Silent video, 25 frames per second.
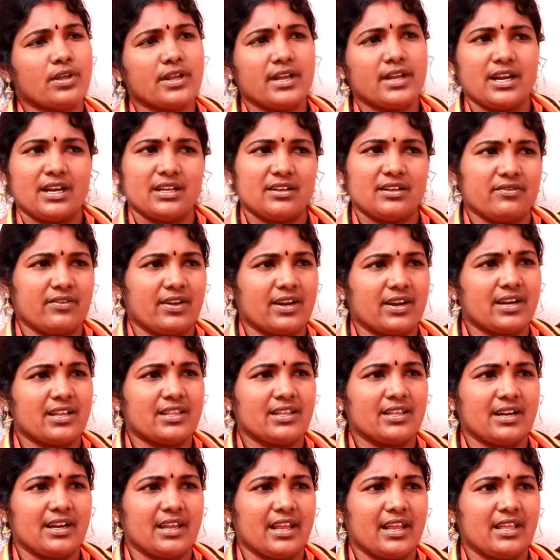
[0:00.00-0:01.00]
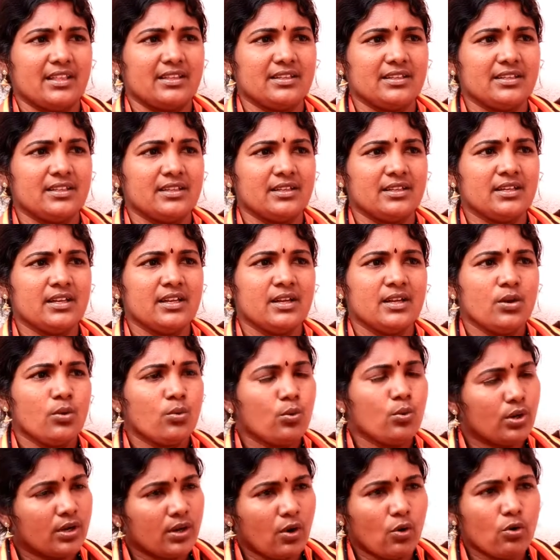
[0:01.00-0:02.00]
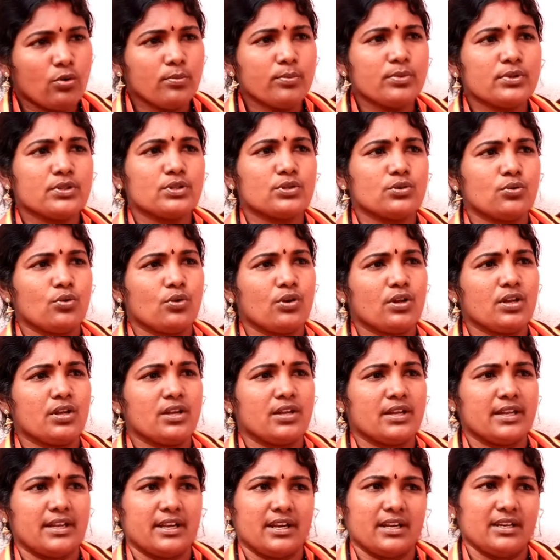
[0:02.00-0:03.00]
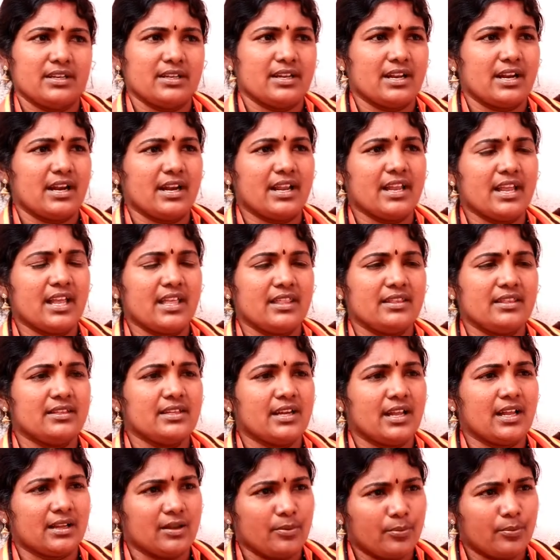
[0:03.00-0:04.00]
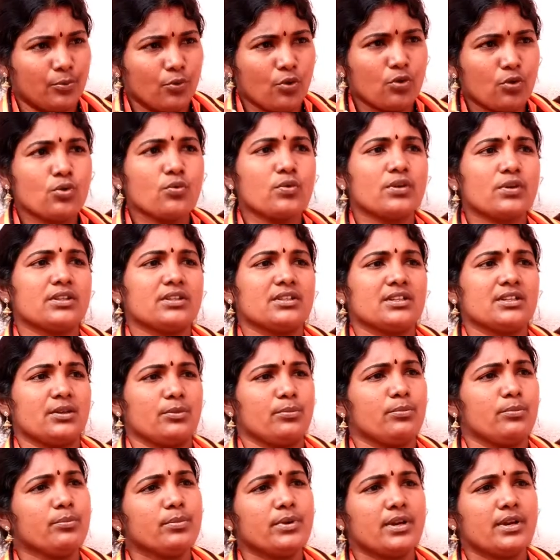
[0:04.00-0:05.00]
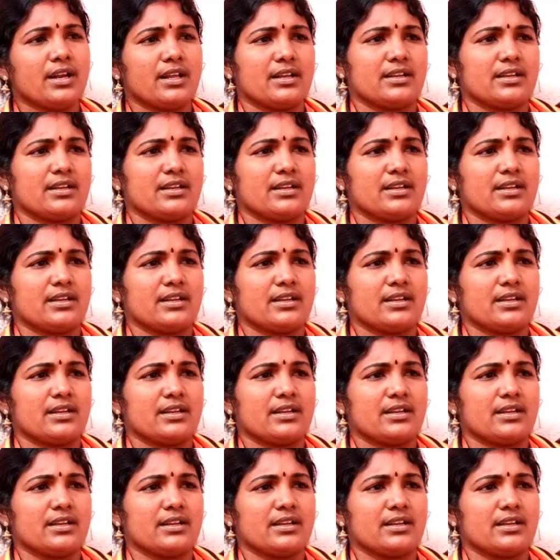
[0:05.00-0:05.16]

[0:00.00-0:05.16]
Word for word: கூட எங்களுக்கு வர்றது கிடையாது ஒரு டவுன் பஸ்ஸு கூட எங்களுக்கு கிடையாது நாங்கள் போக்குவரத்துக்கு ரொம்ப